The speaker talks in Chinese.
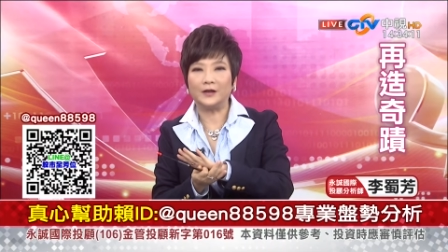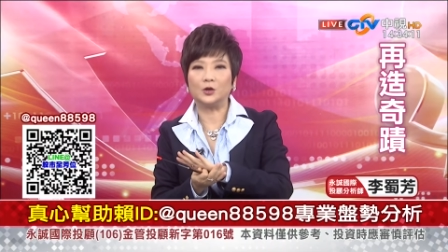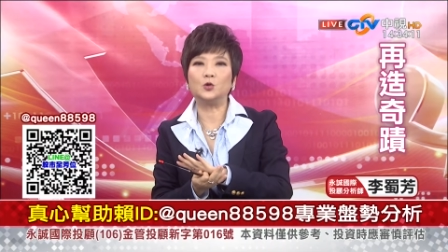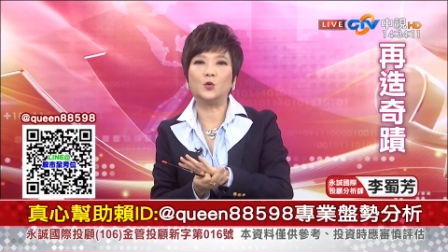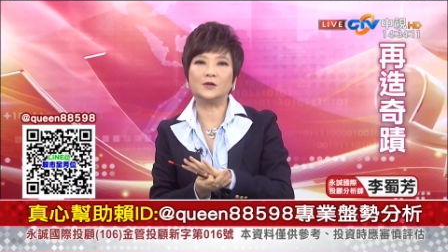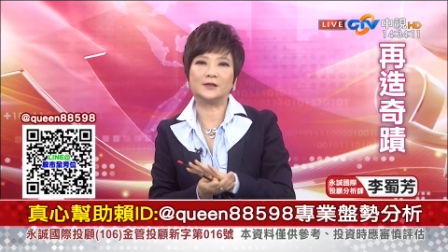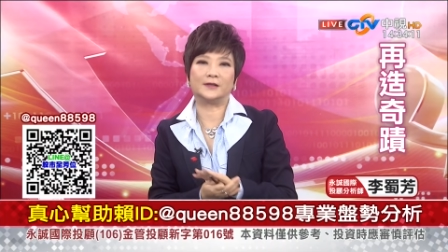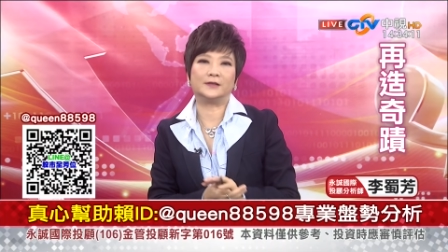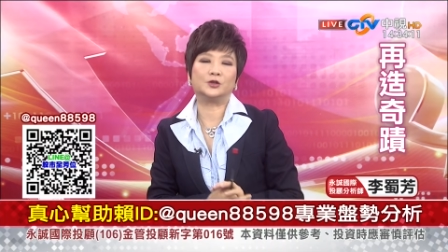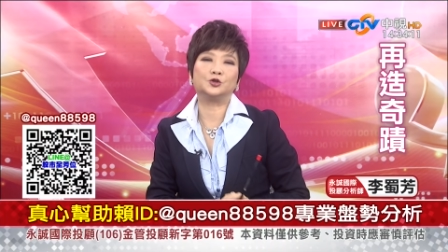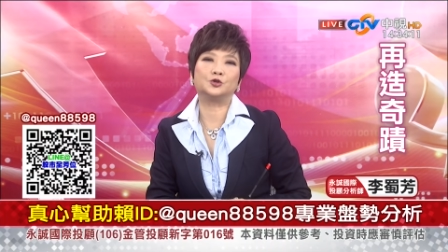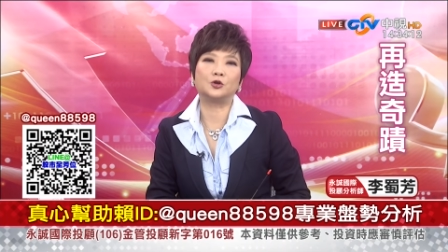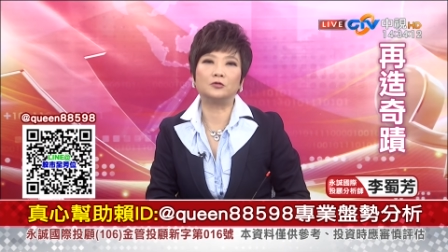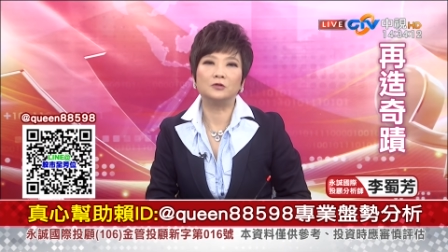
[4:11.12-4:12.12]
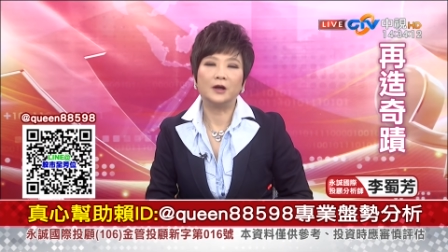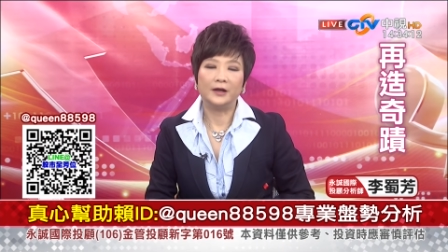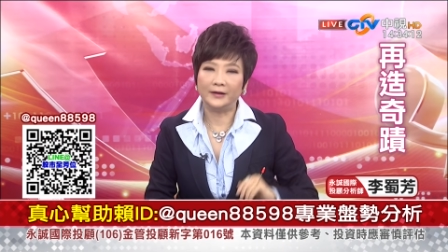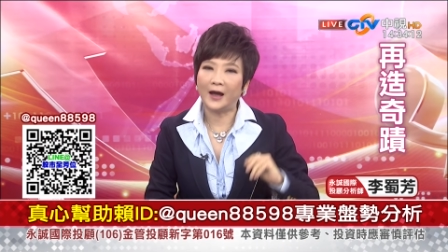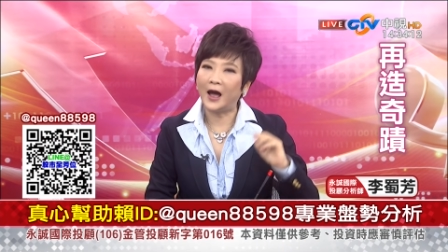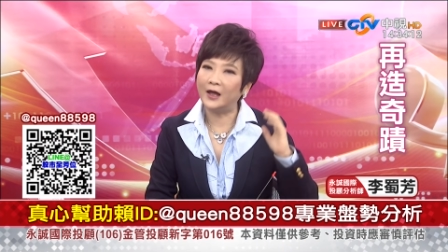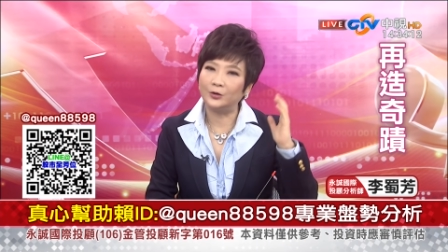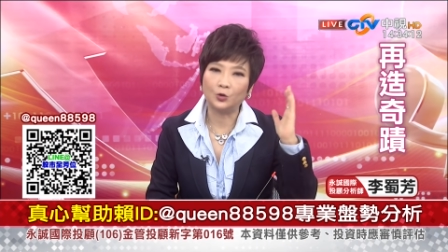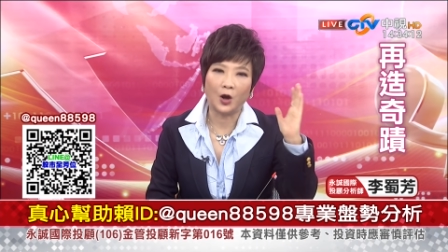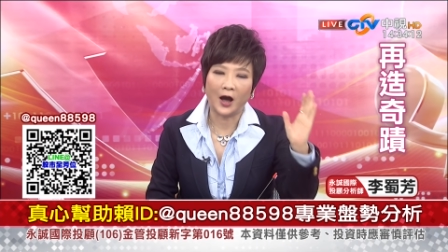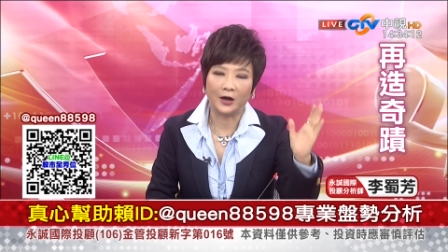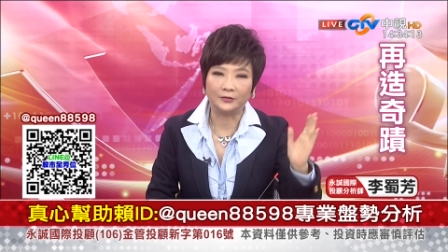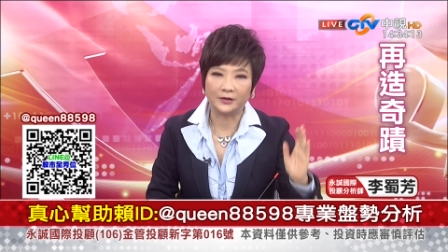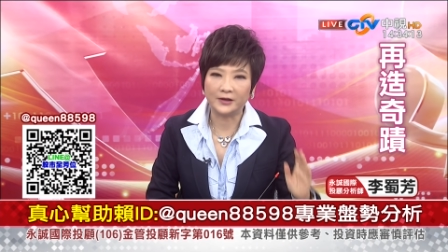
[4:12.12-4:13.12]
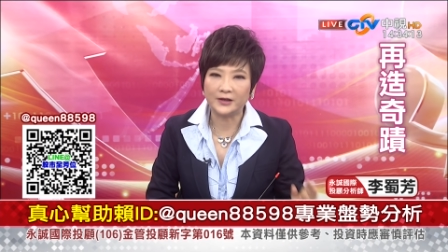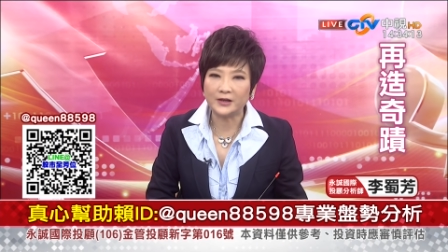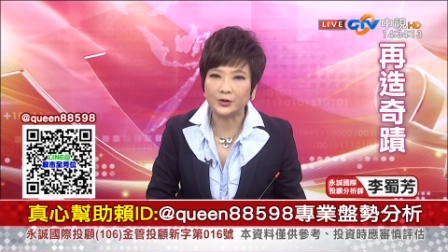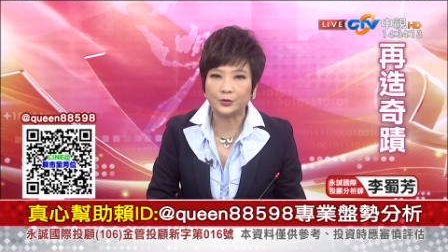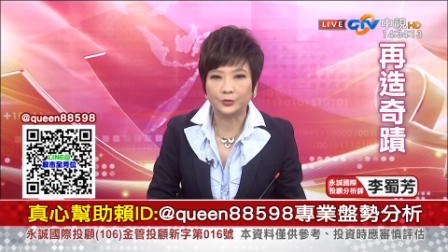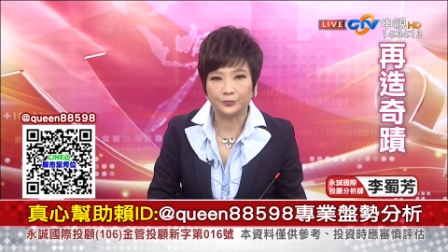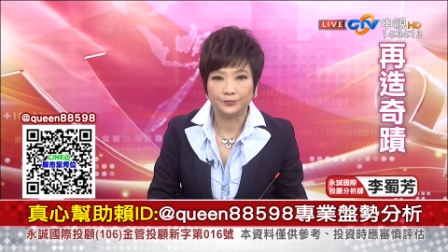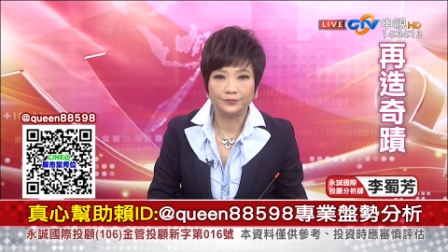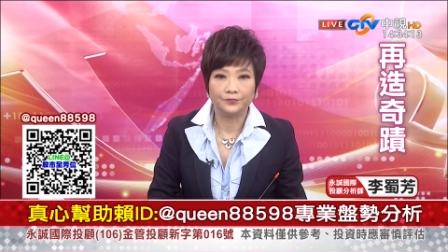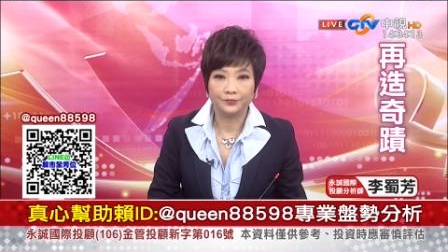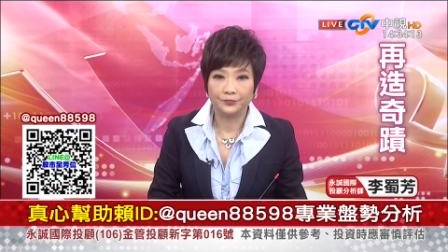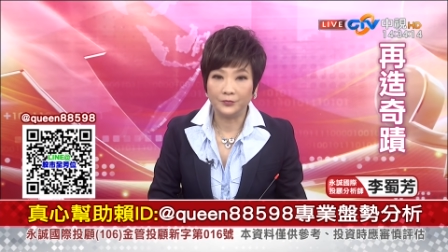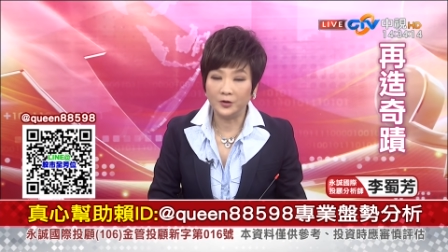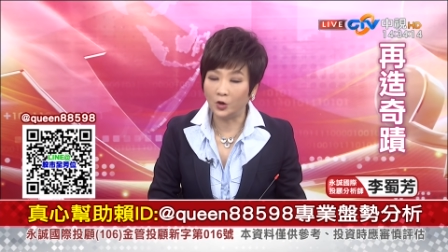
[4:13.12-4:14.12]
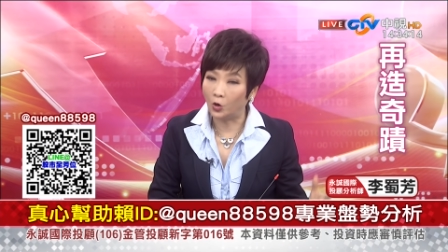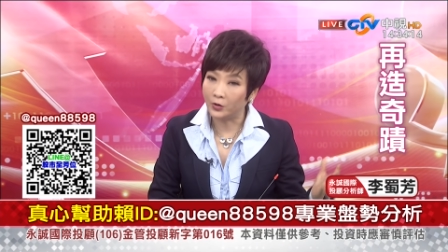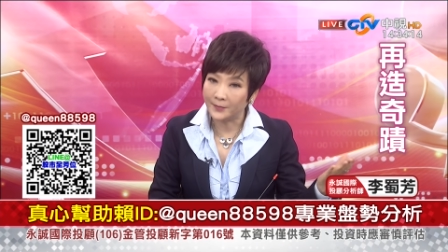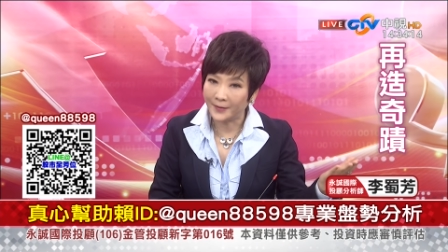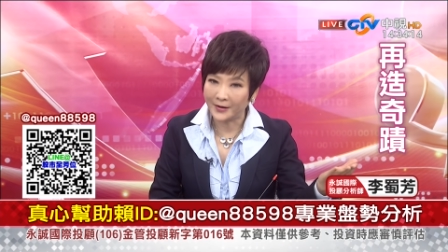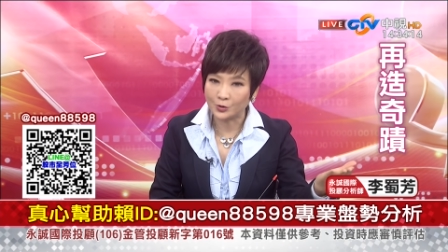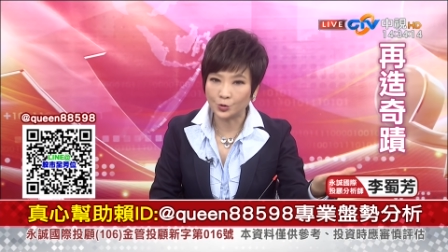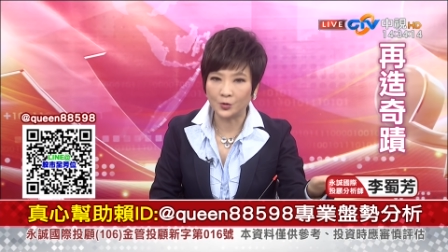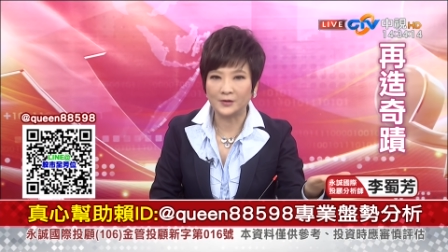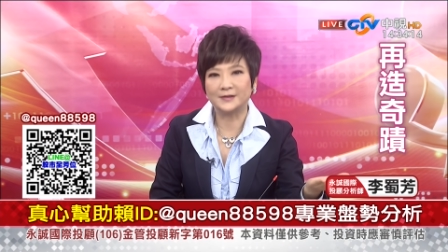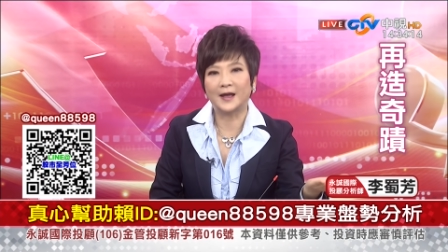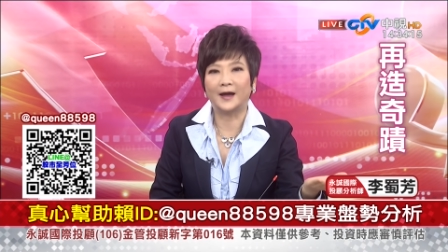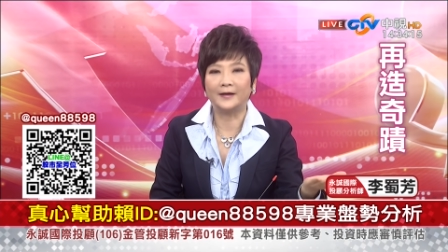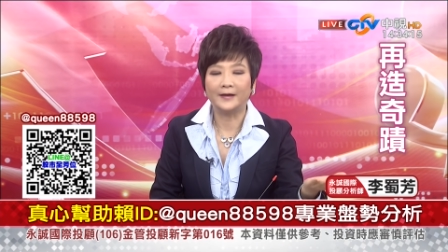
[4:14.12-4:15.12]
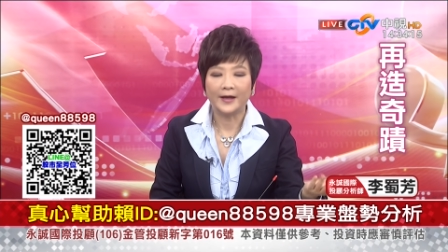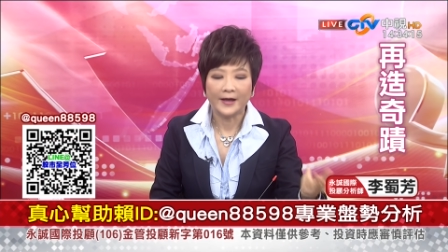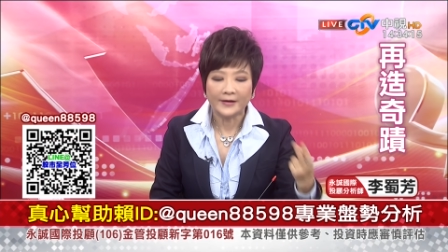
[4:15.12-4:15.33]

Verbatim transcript: 的过程之中，你很多好的个股容易被错杀。